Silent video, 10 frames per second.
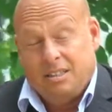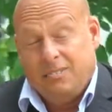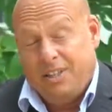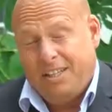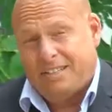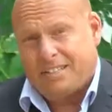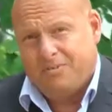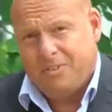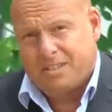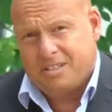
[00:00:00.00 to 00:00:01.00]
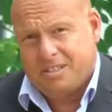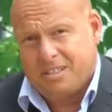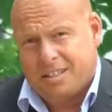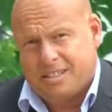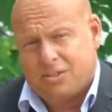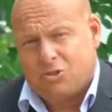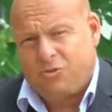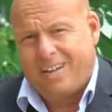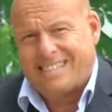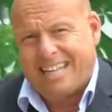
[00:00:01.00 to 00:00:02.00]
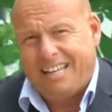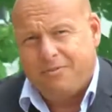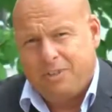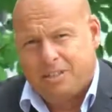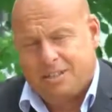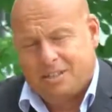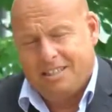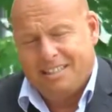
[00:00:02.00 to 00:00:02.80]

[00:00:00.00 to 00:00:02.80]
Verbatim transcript: Die wenigsten wissen, es ist schon fast ein Witz,